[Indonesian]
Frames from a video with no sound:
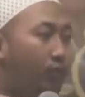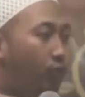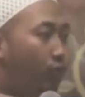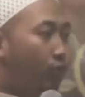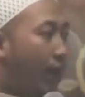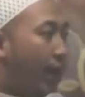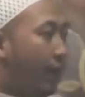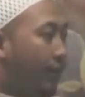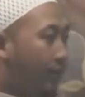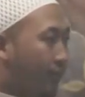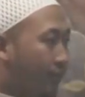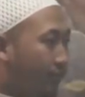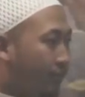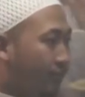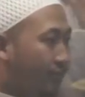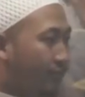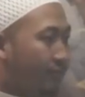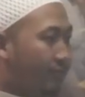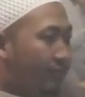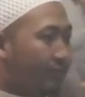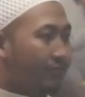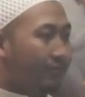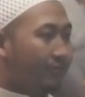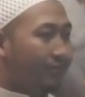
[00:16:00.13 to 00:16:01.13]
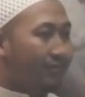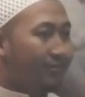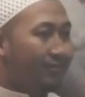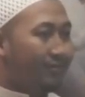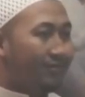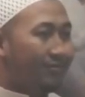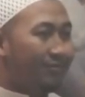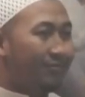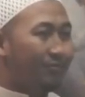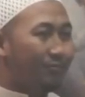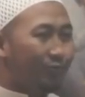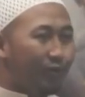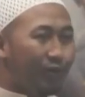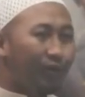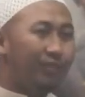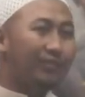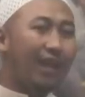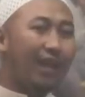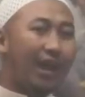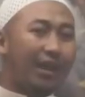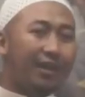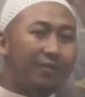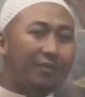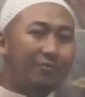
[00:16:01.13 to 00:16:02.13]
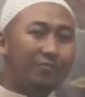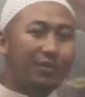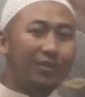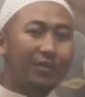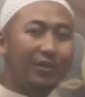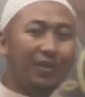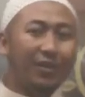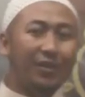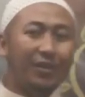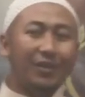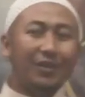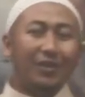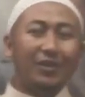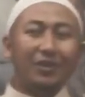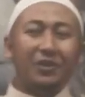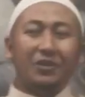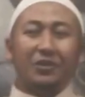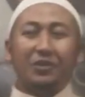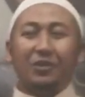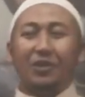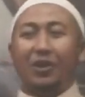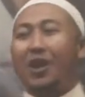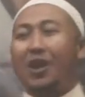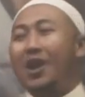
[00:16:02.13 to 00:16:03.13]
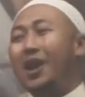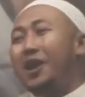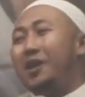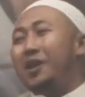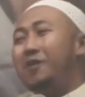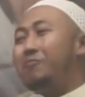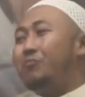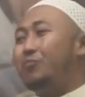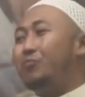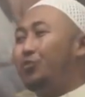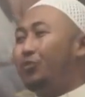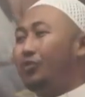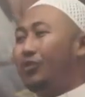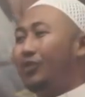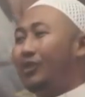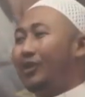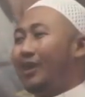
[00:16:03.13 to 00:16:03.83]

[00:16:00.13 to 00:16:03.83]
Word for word: Quran meneng tarim nih kak, libur neng